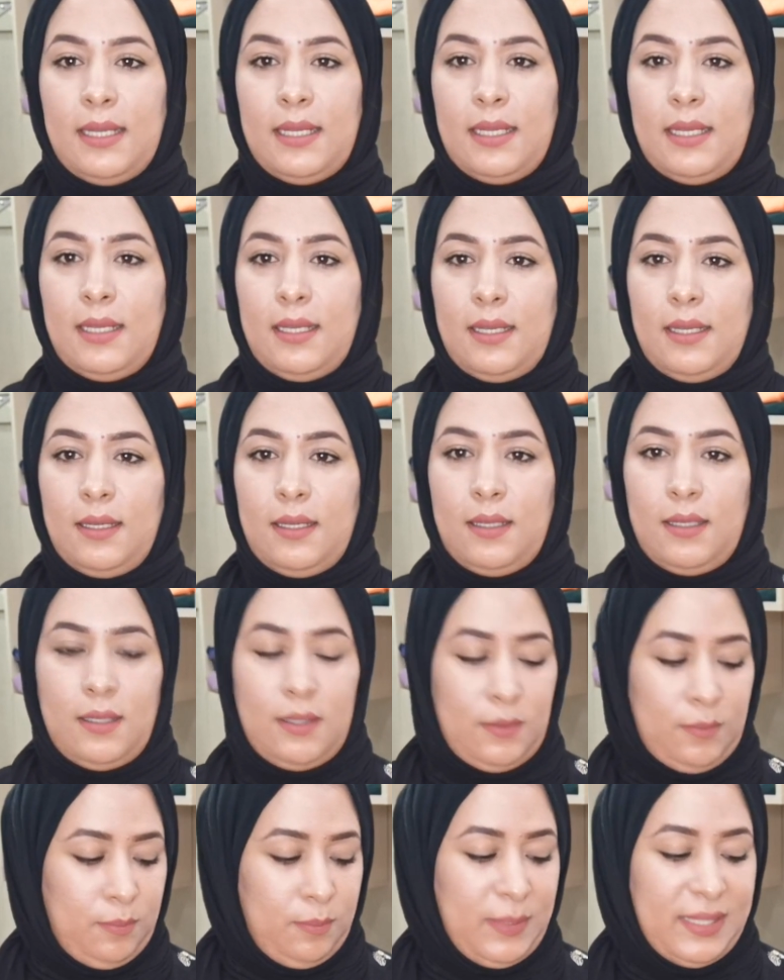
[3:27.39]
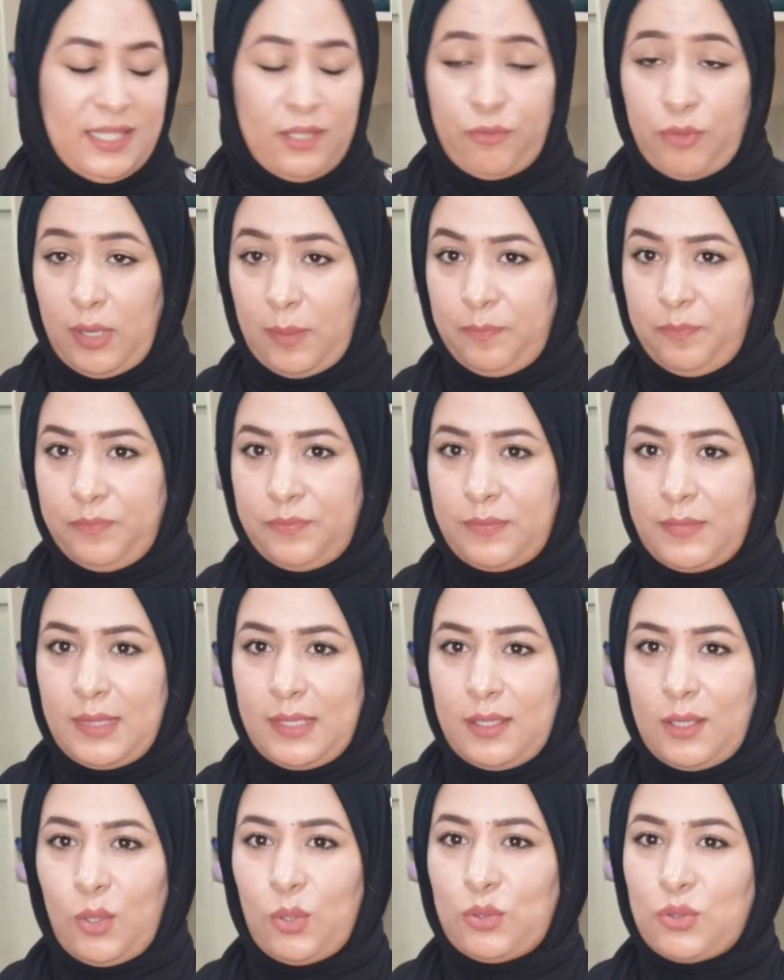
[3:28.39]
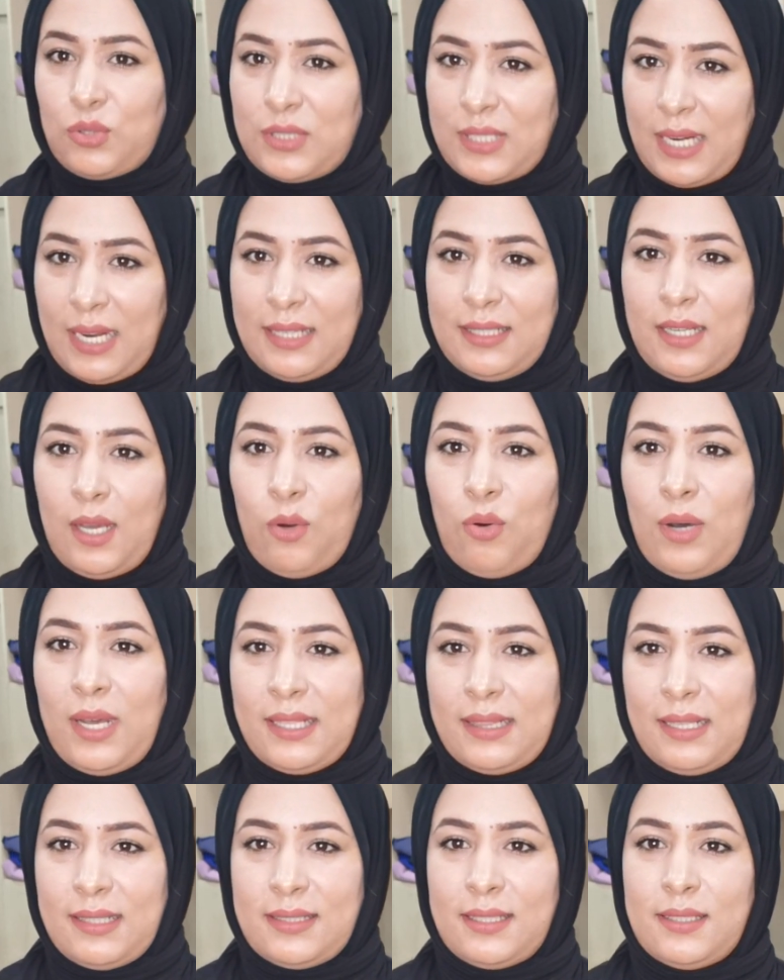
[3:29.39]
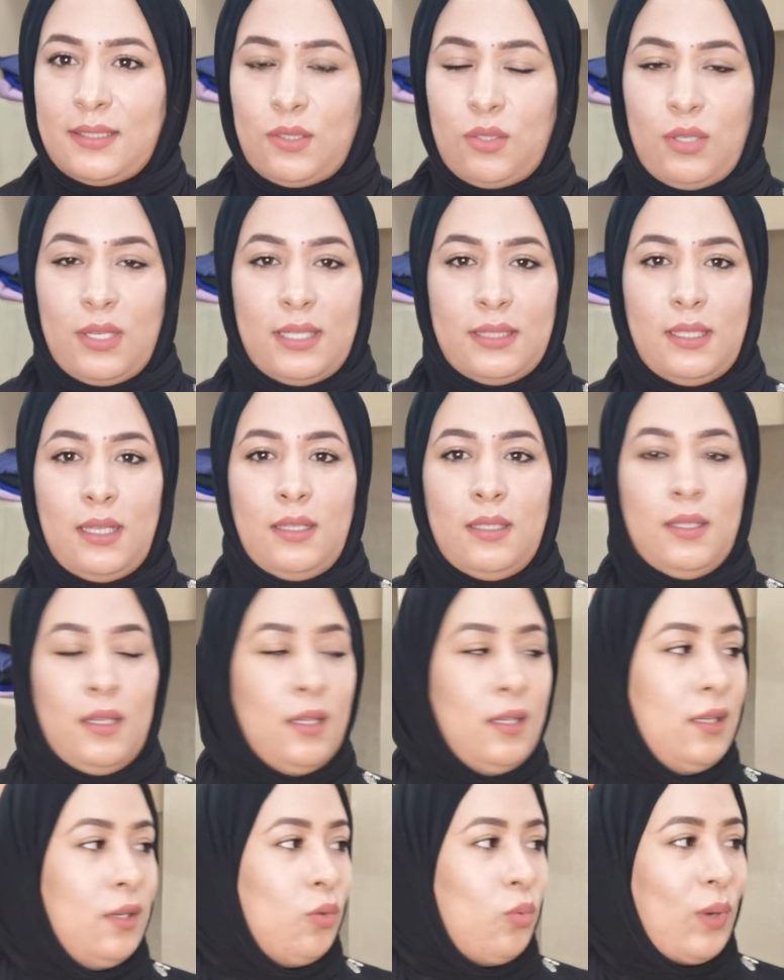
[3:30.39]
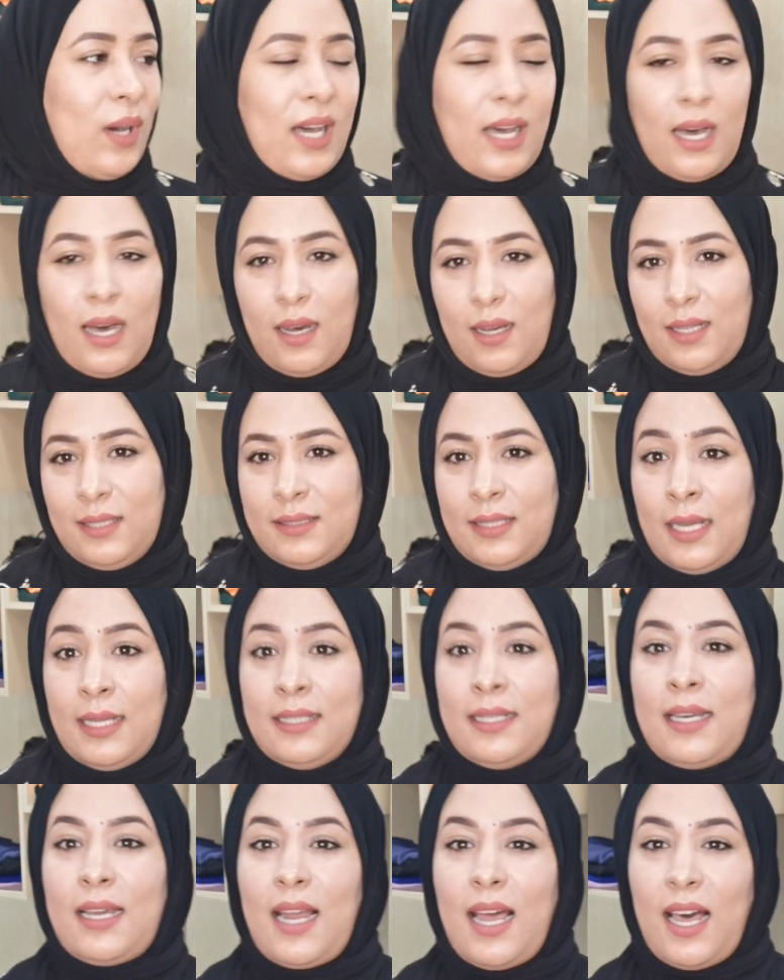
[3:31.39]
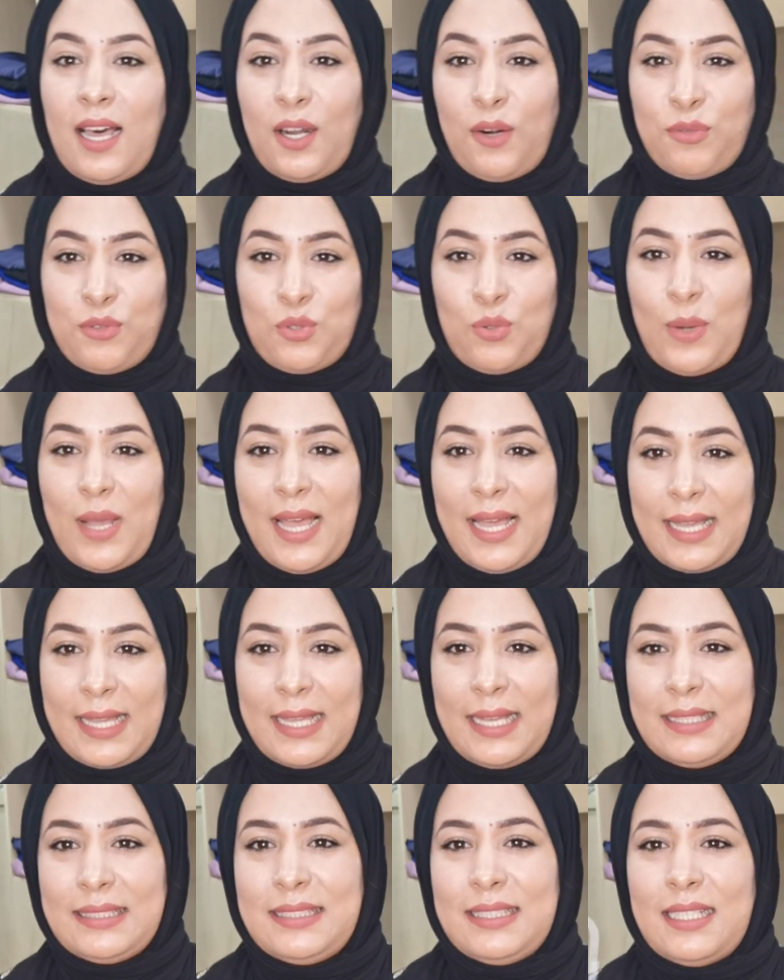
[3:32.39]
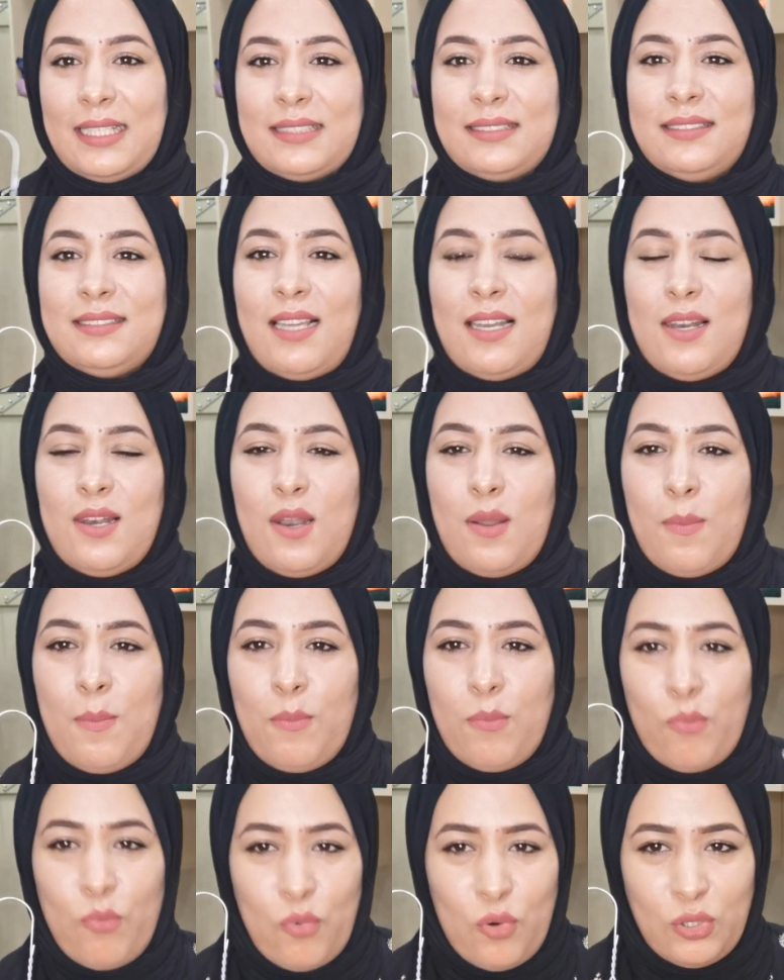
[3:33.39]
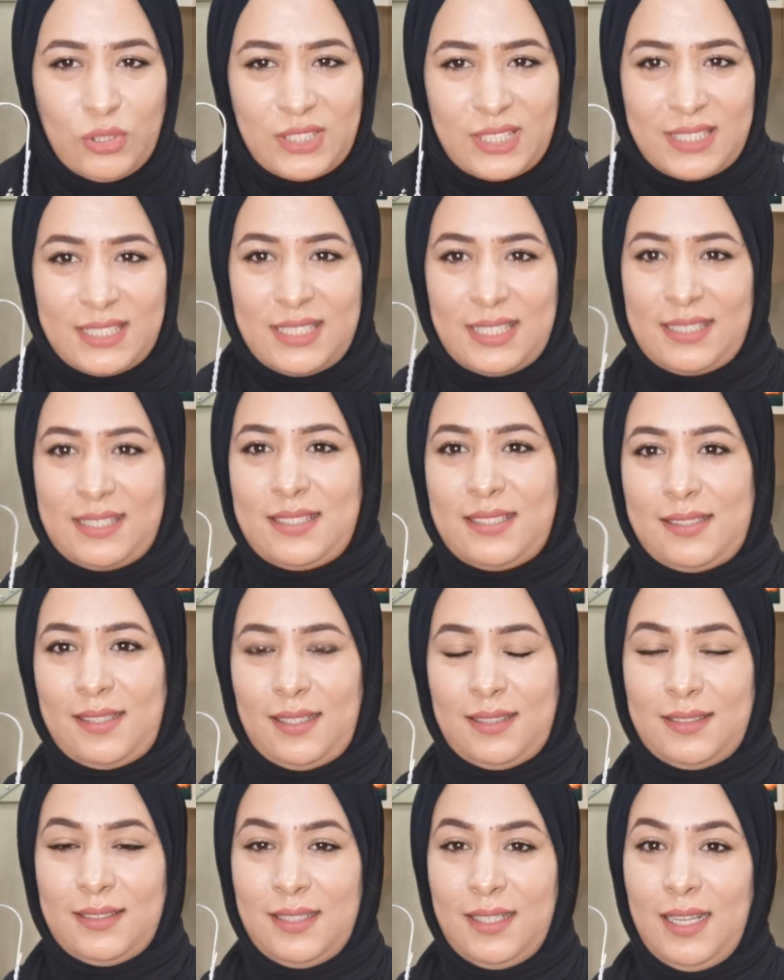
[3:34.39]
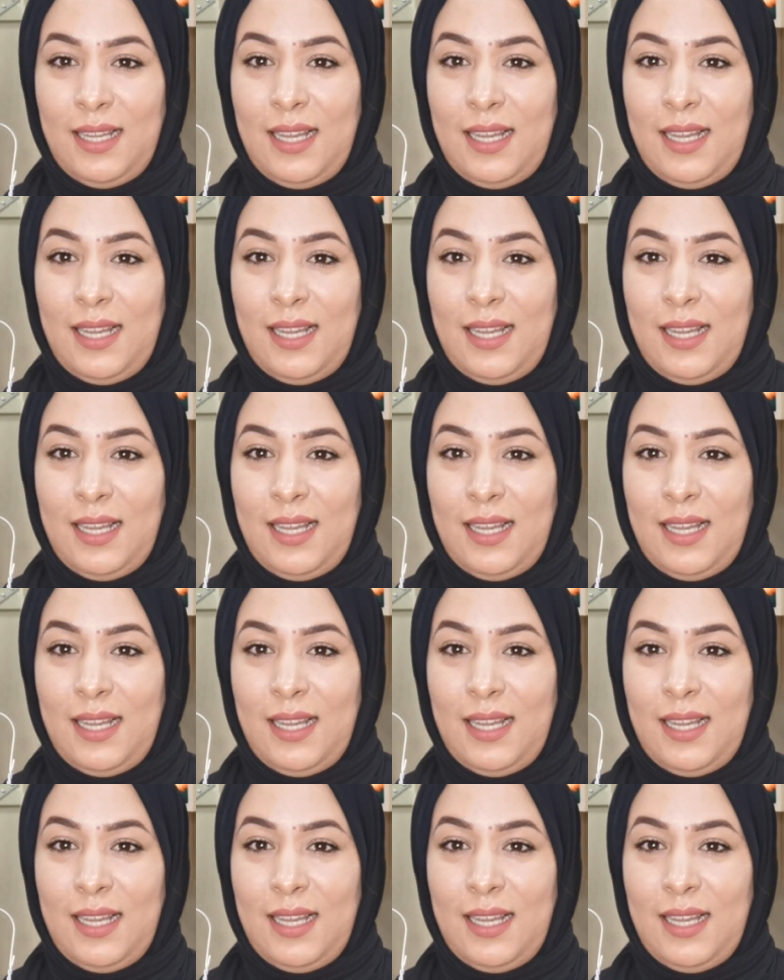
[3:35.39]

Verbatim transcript: آه، مليفه خصوصا انه هاد لا سيزون هذا واخا حنايا عرفتوا اكادير عندنا الموت ديال الصاد